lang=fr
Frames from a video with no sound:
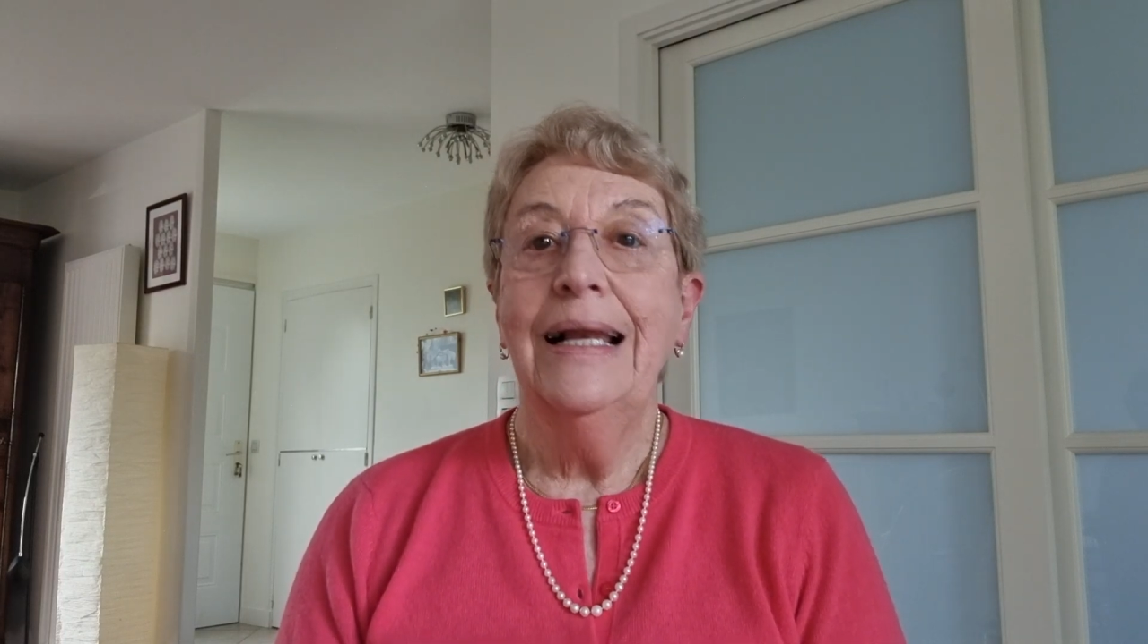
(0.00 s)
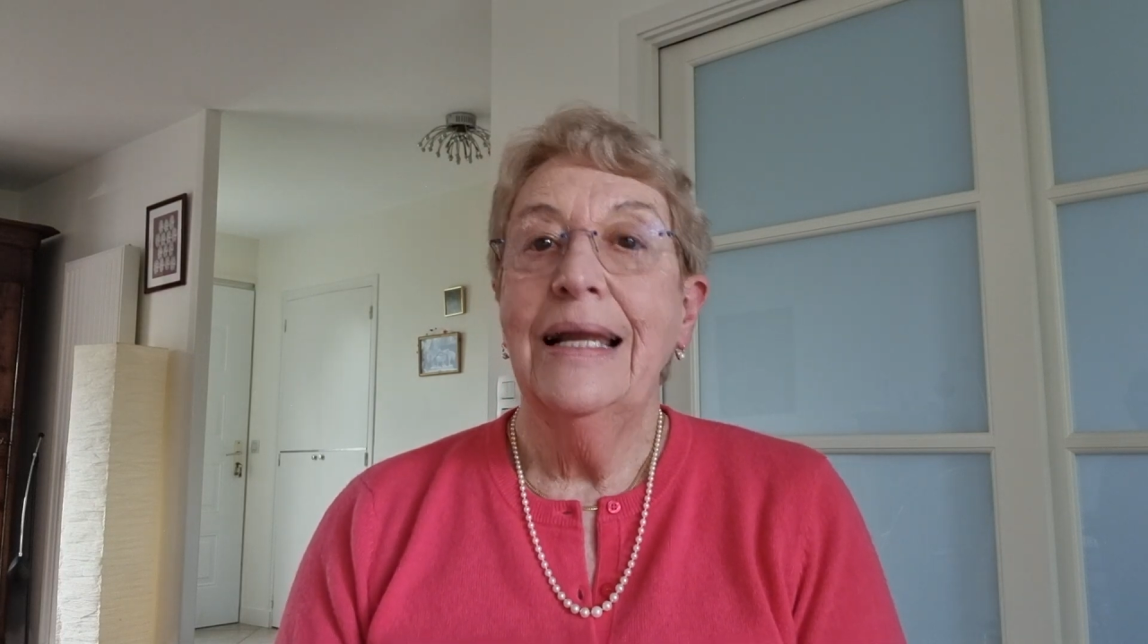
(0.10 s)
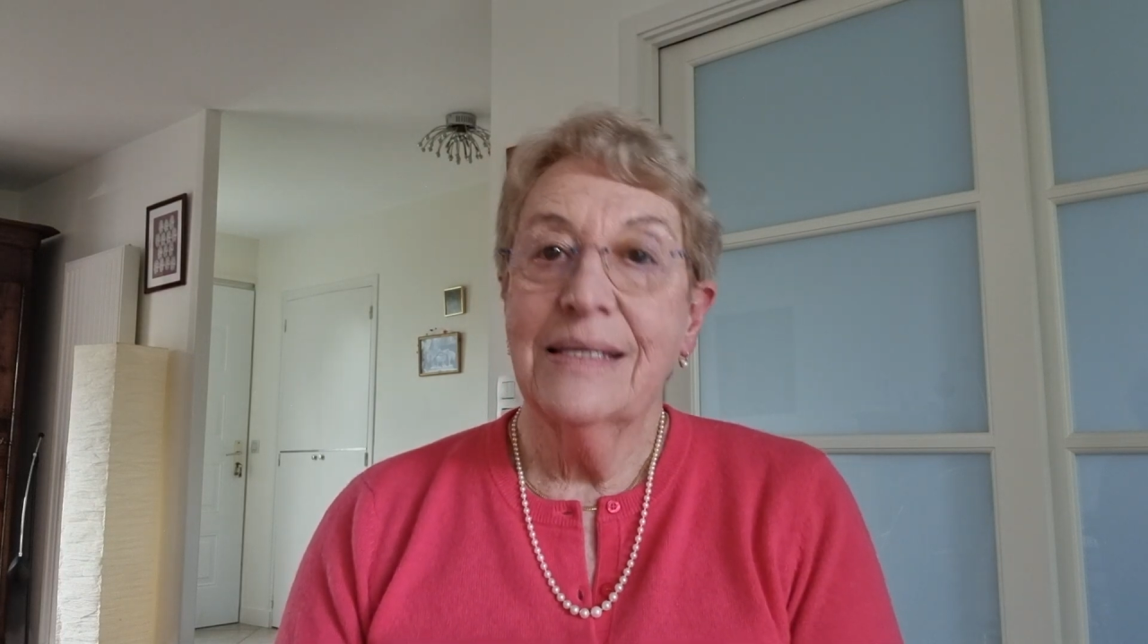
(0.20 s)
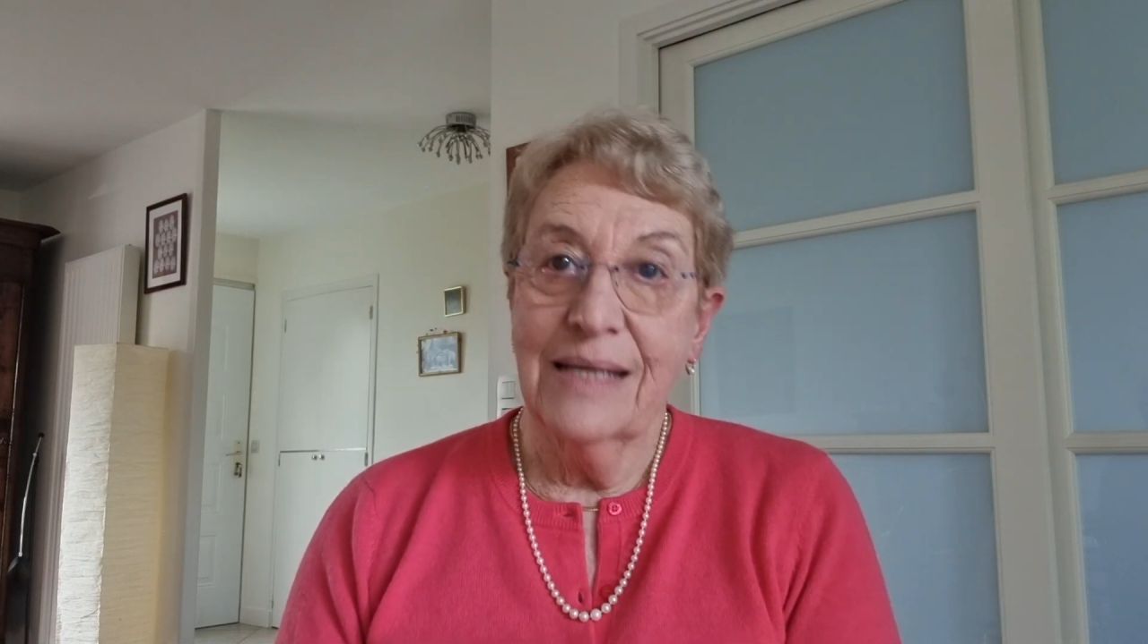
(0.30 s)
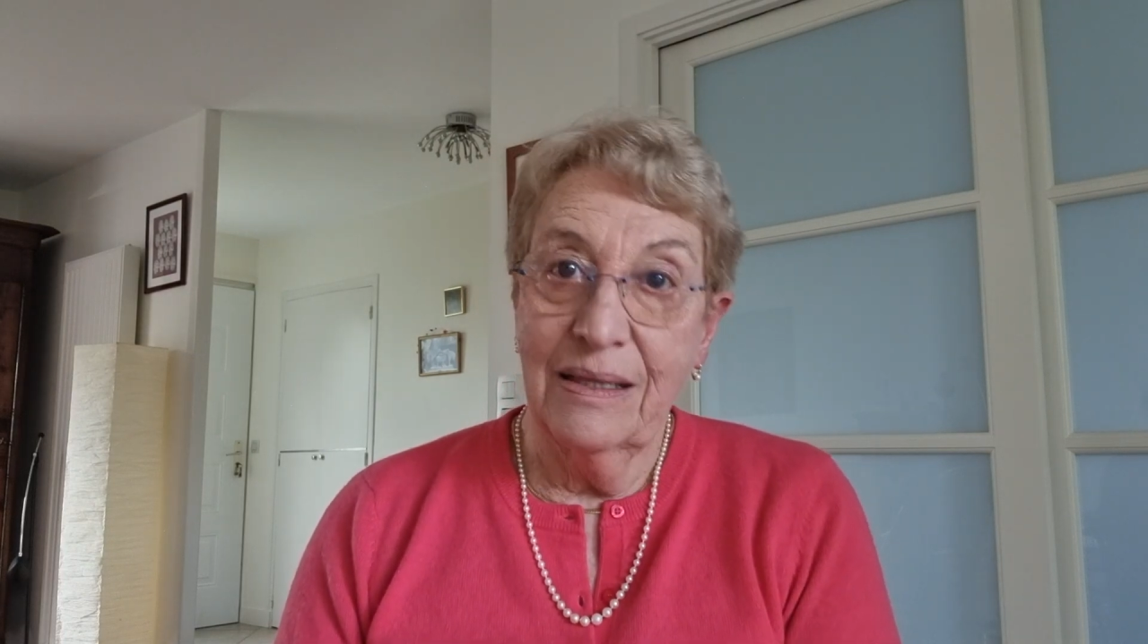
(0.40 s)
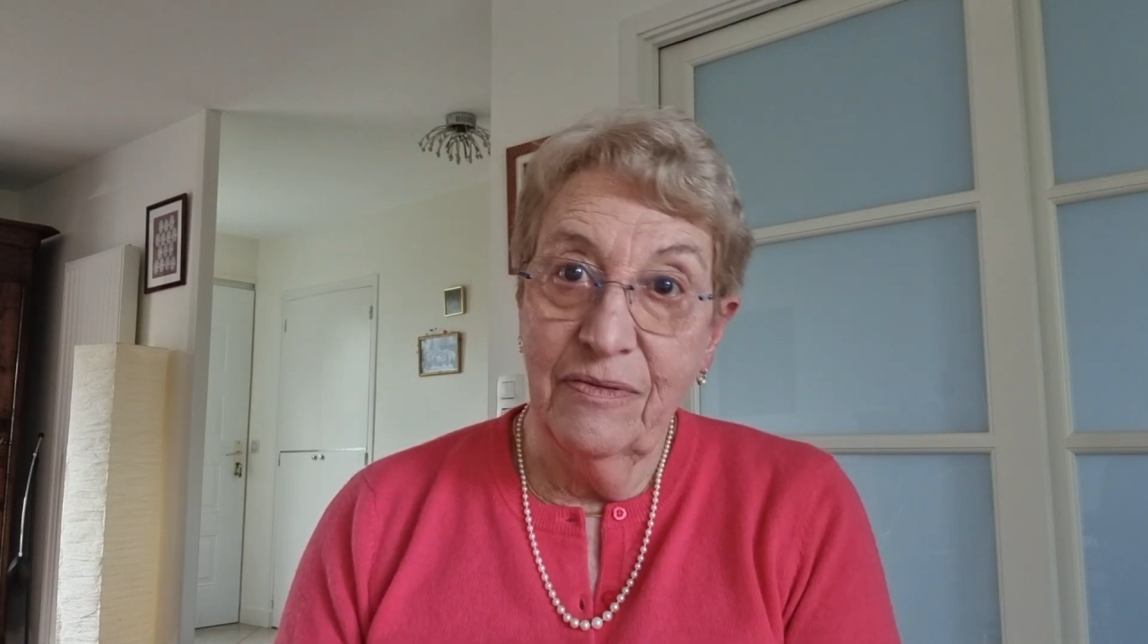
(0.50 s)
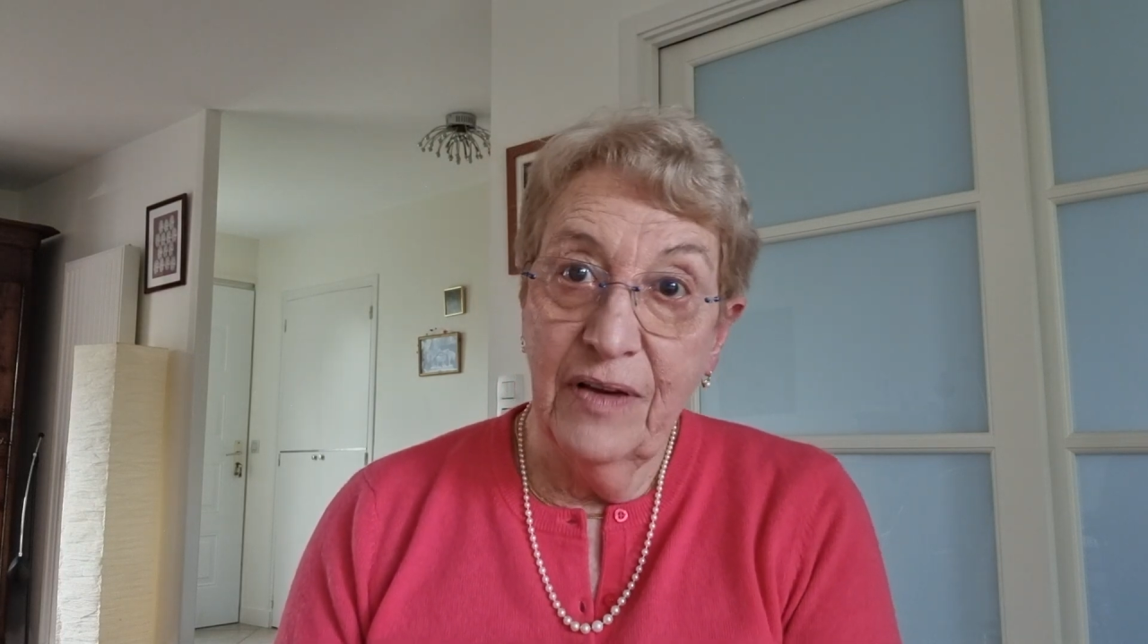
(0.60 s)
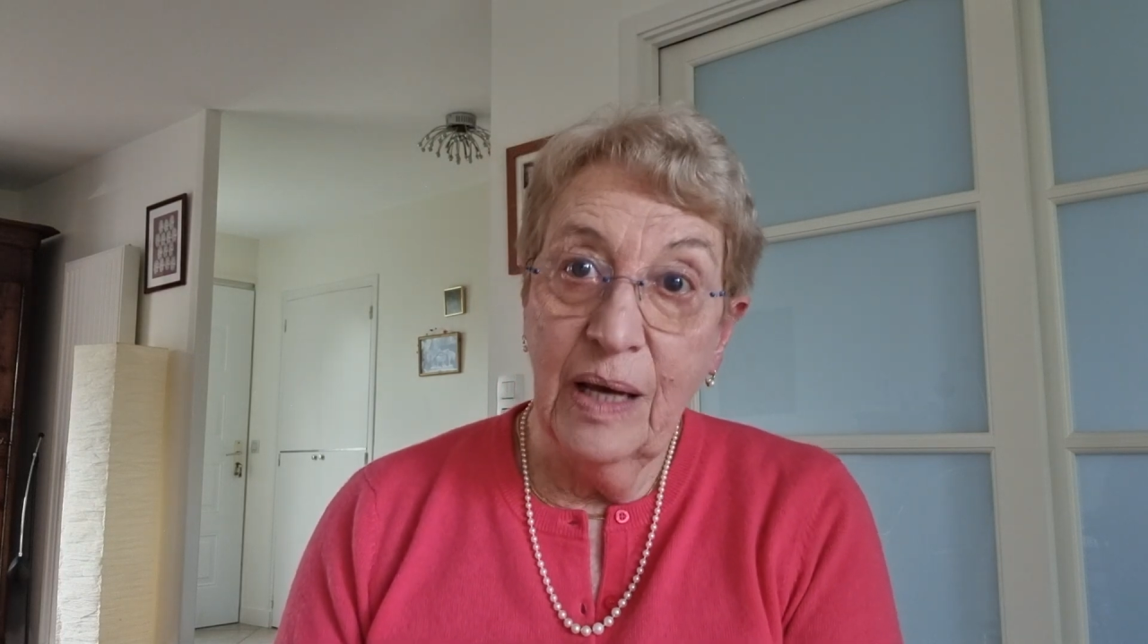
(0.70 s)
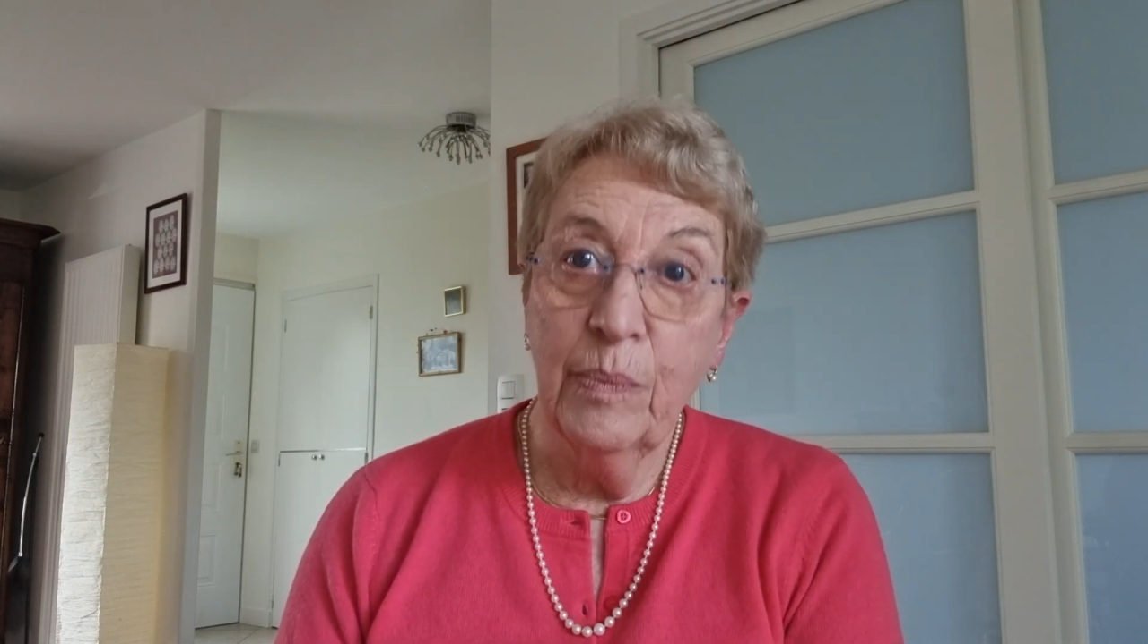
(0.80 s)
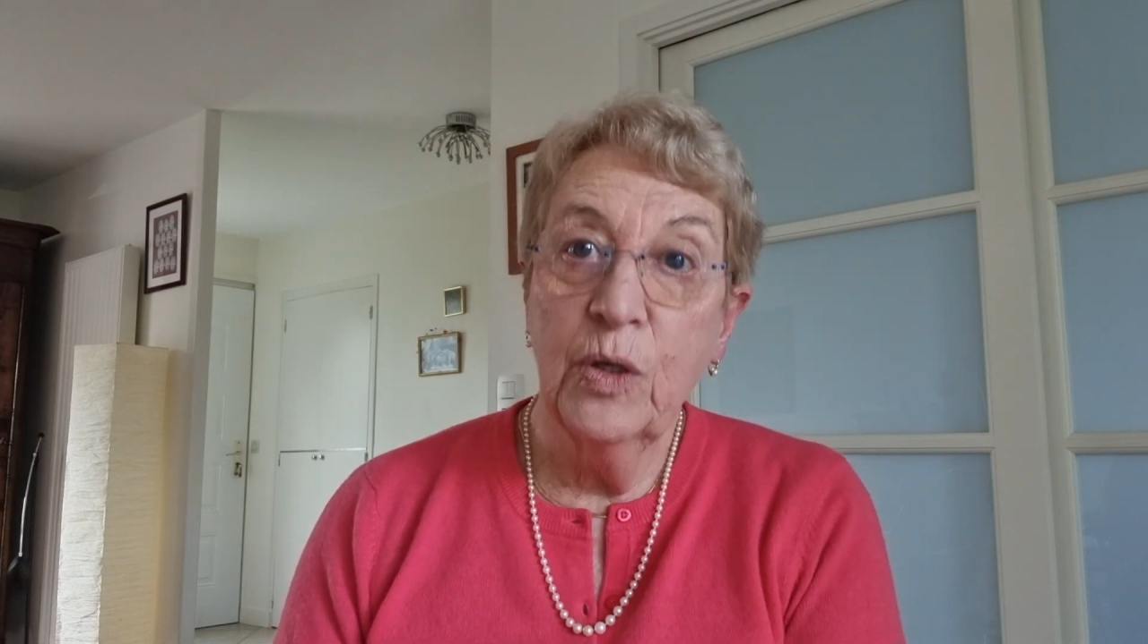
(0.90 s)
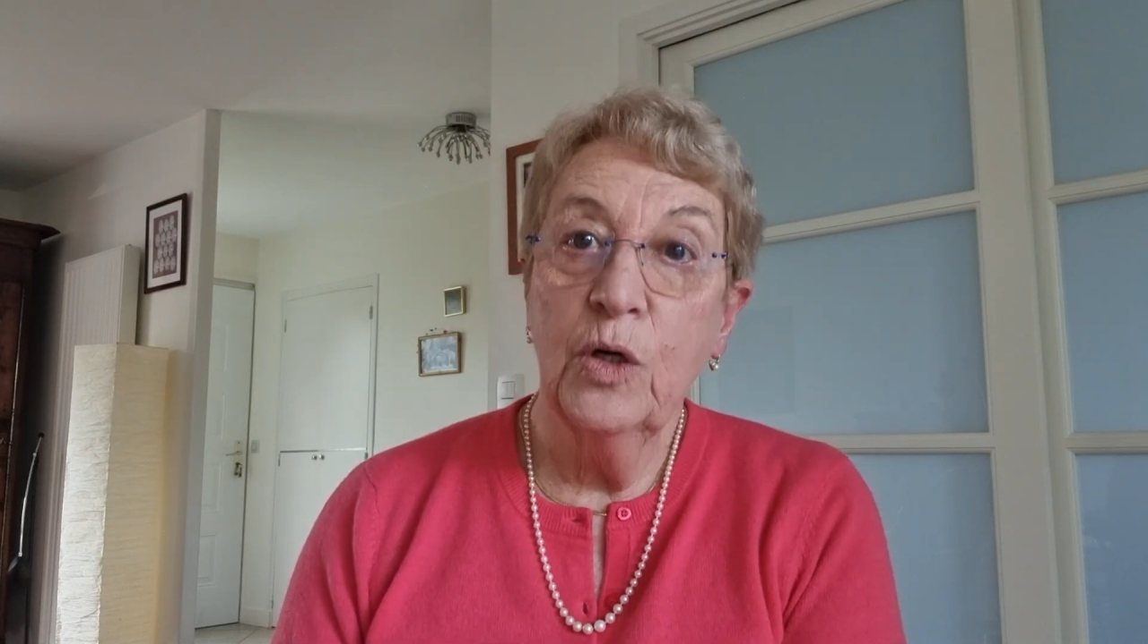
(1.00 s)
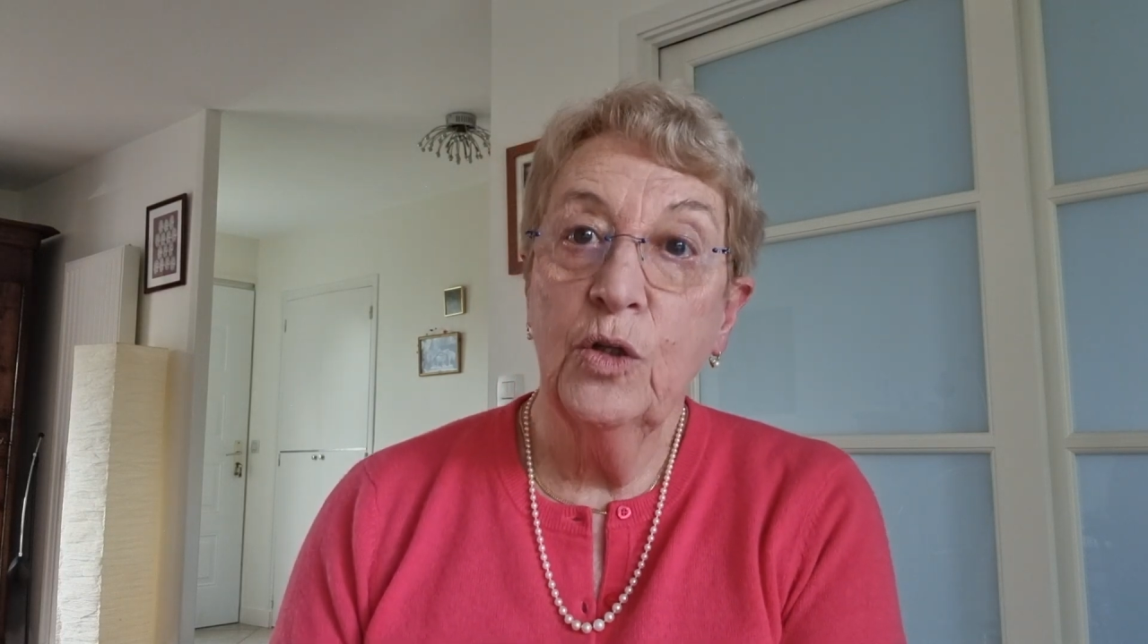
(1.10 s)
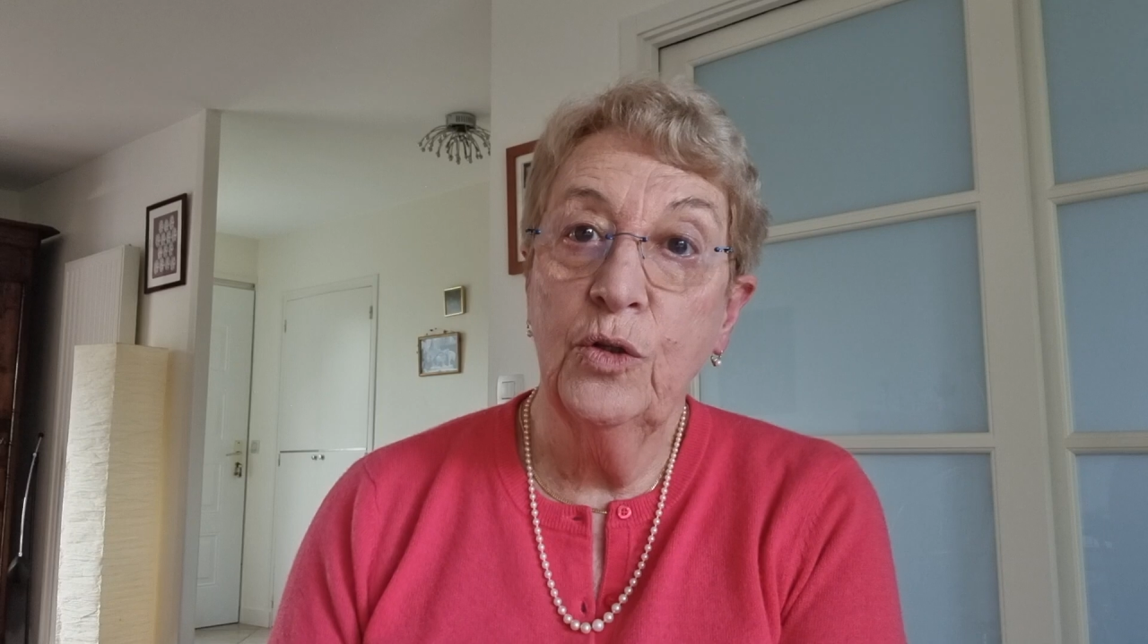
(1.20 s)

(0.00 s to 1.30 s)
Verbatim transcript: les adverbes